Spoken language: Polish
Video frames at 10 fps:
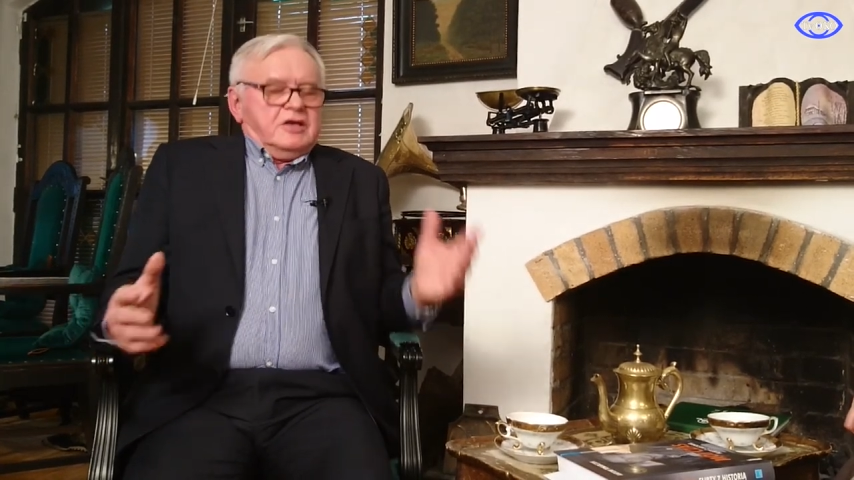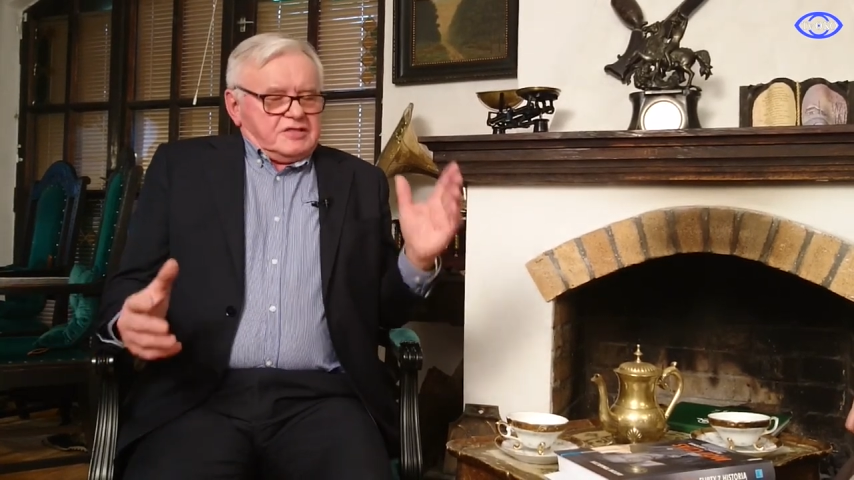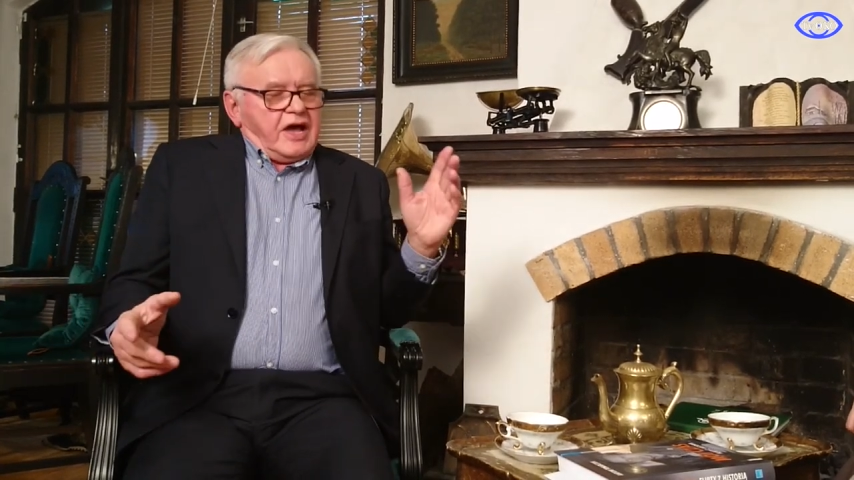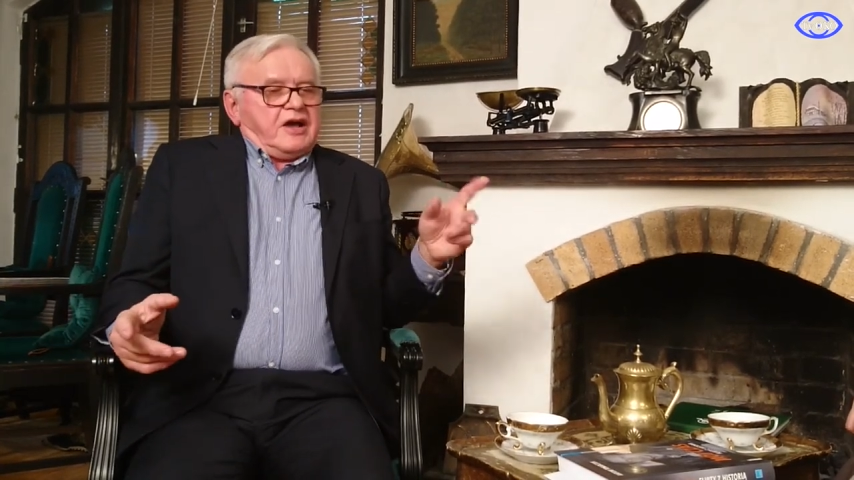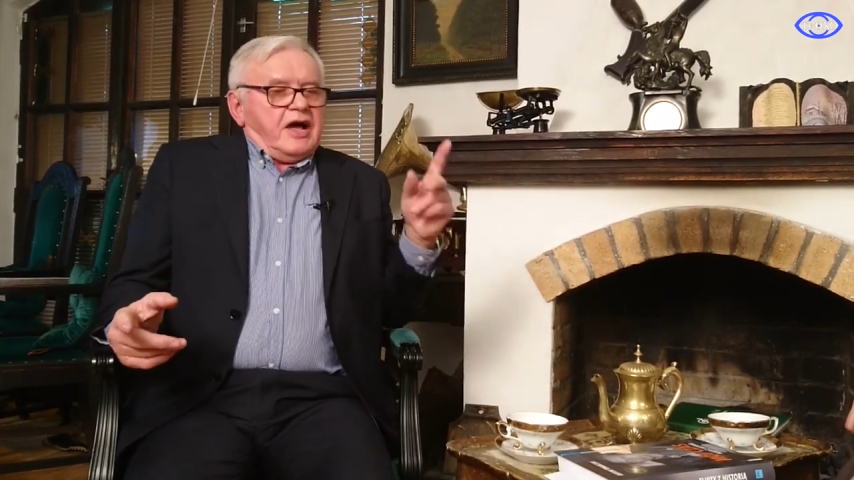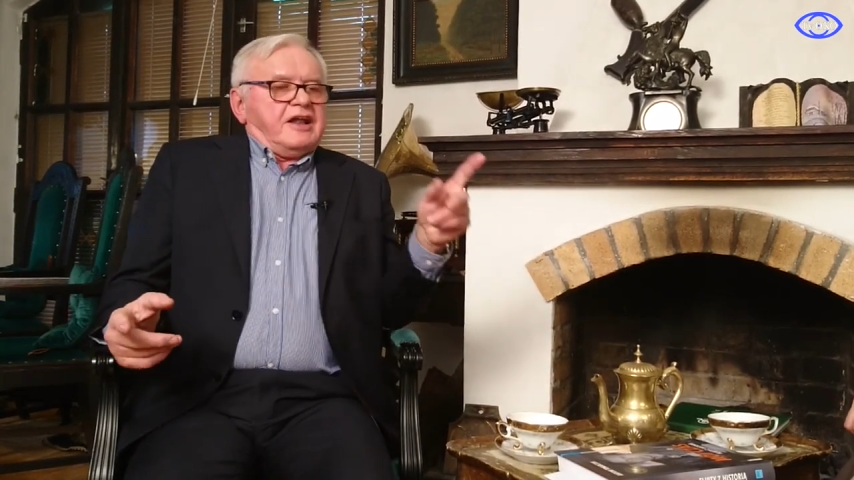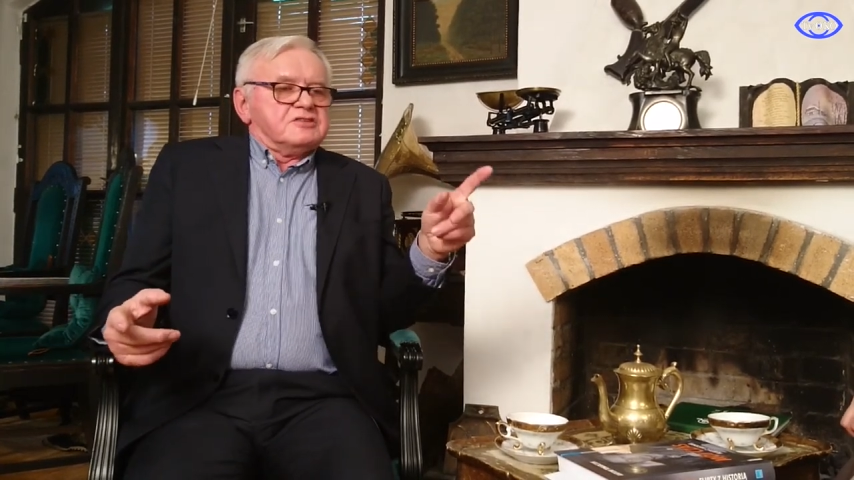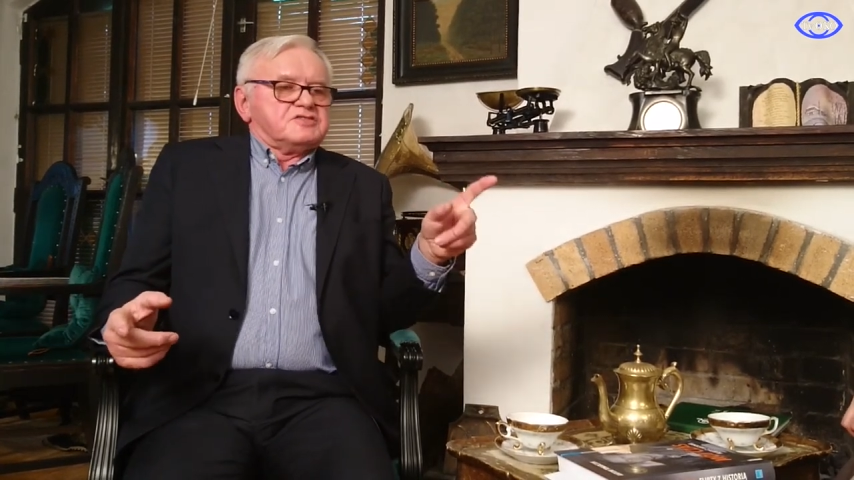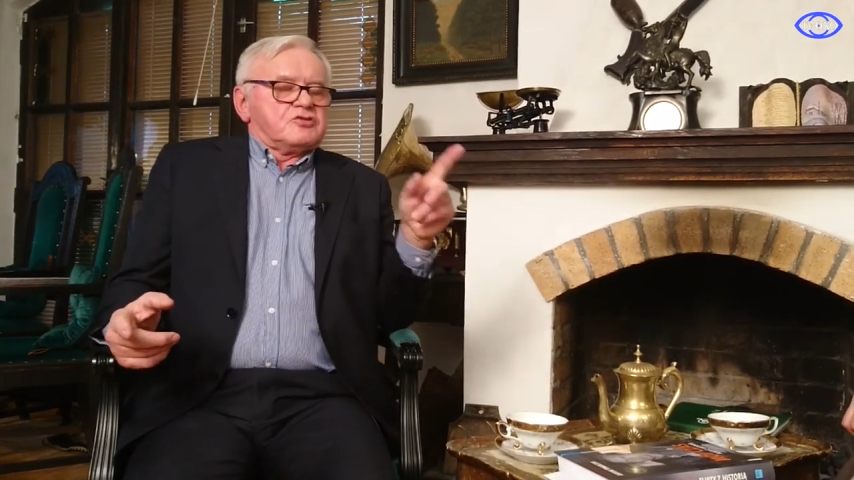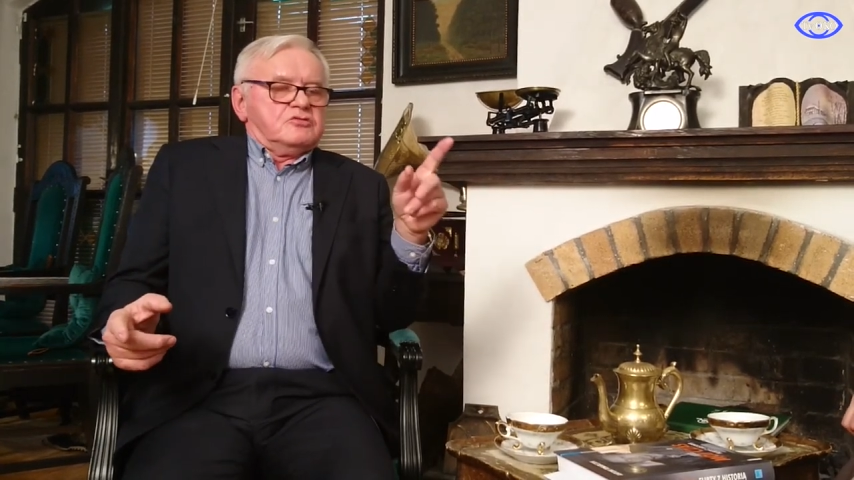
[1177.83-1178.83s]
tak, ale
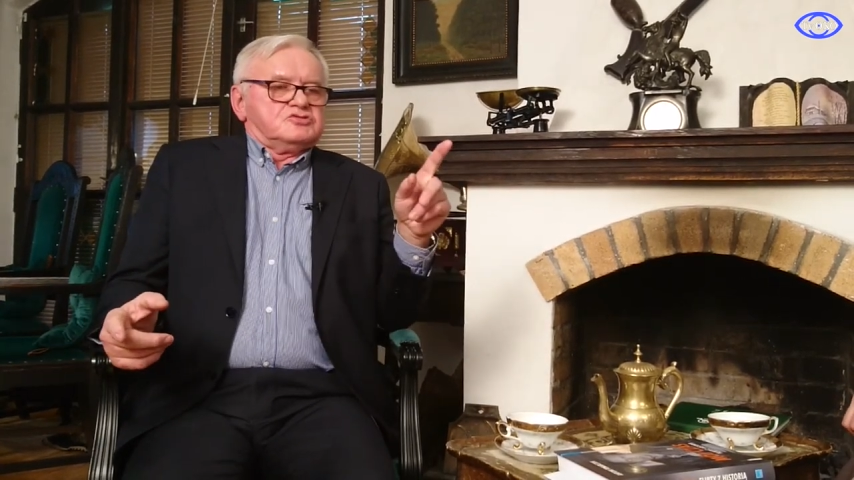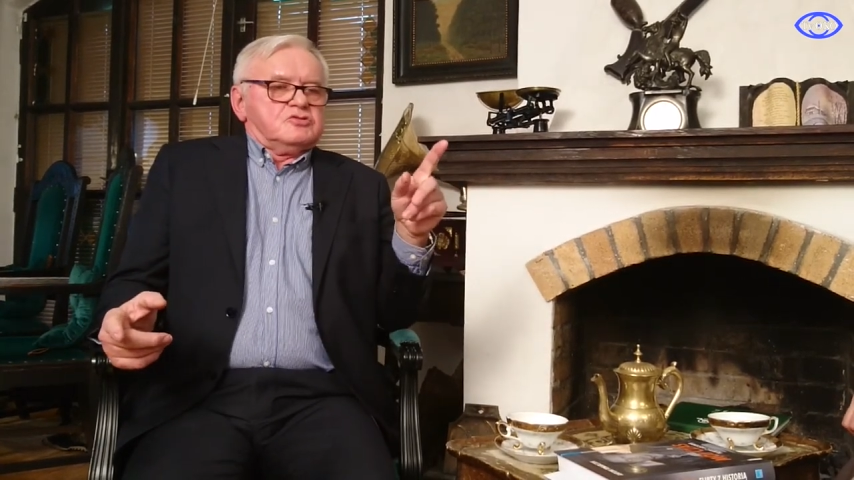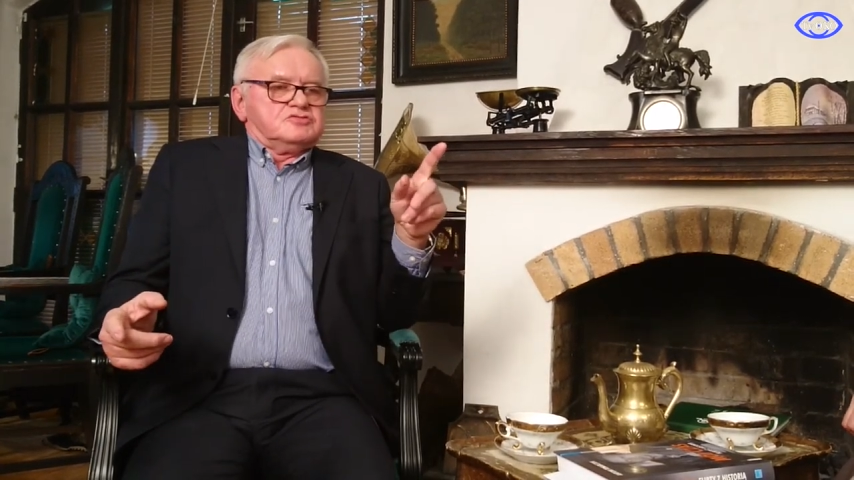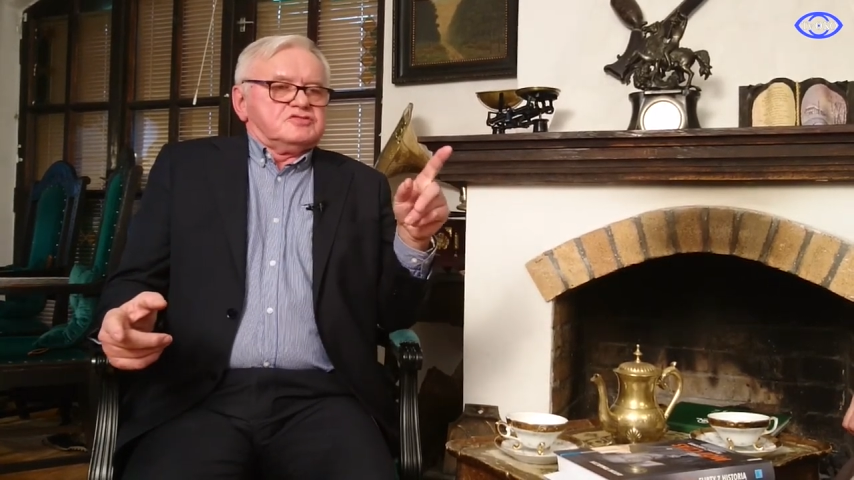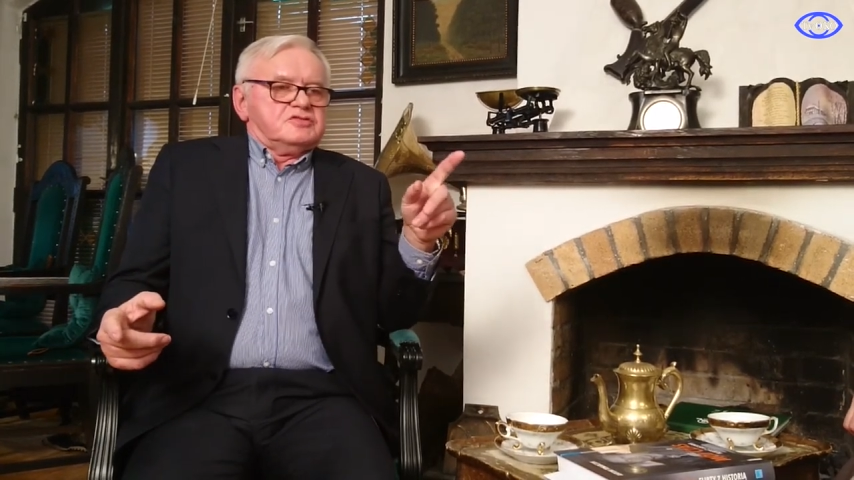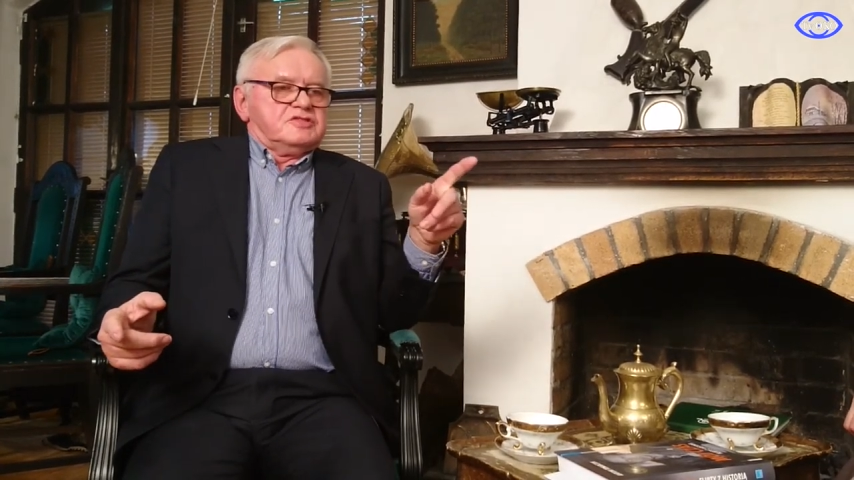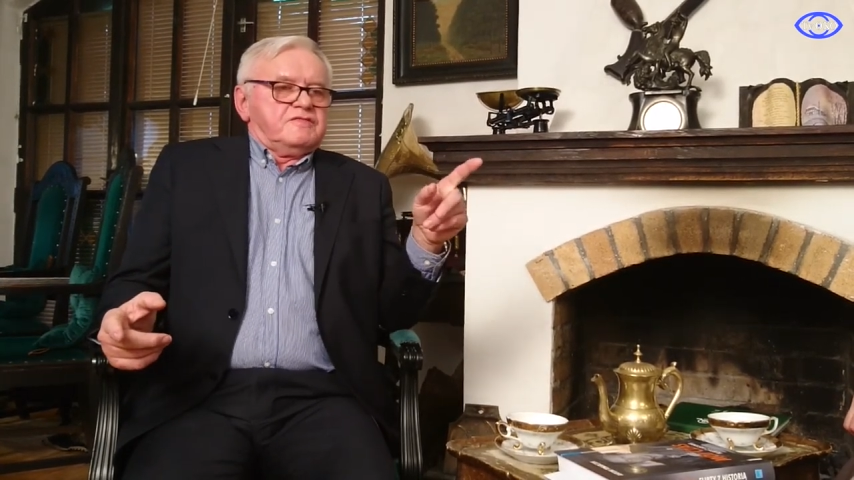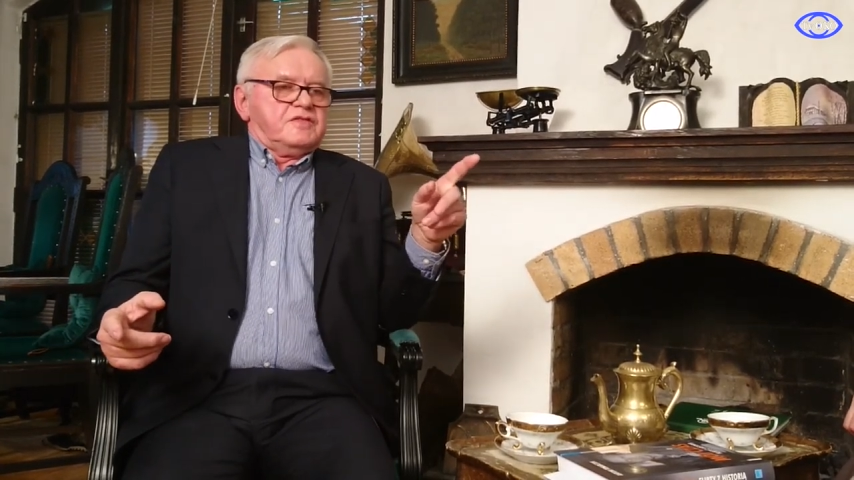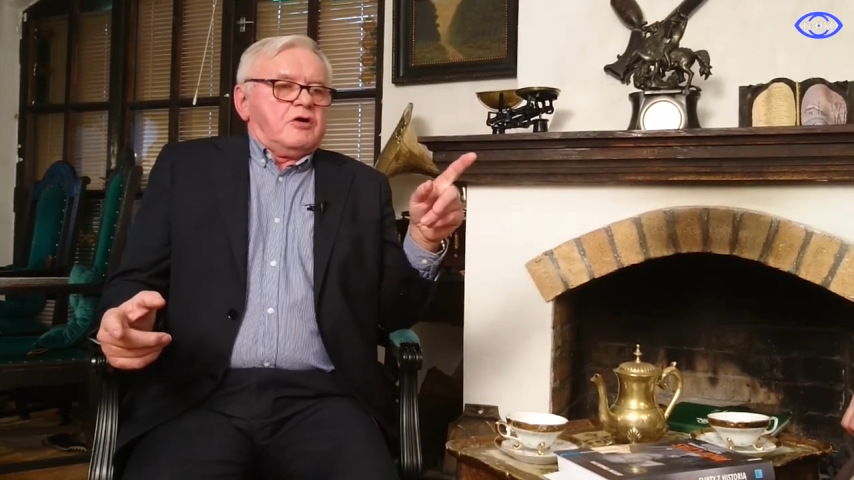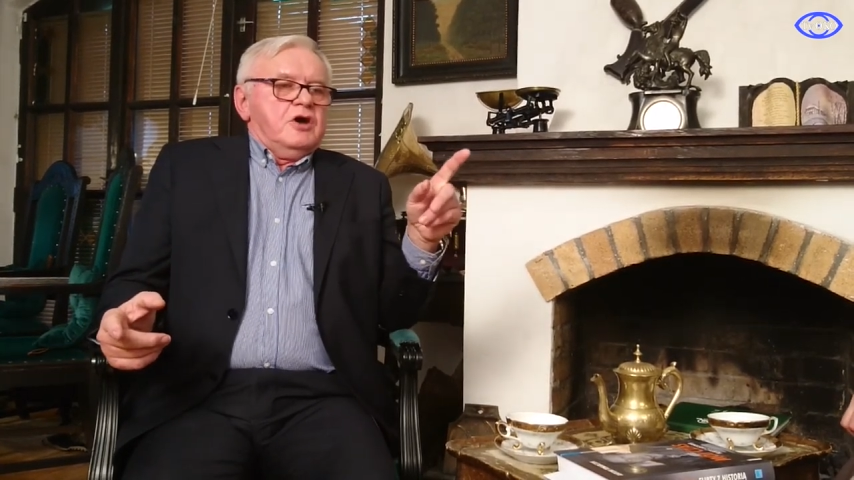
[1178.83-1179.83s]
skończąc ten
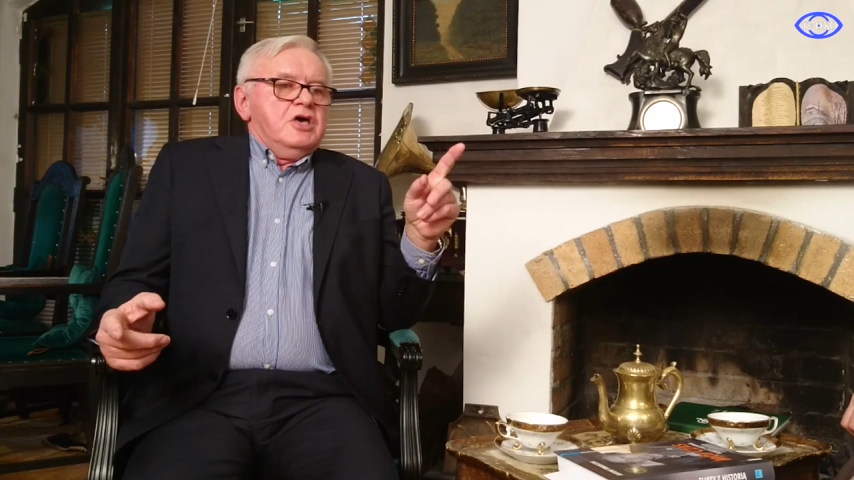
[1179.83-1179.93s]
finał,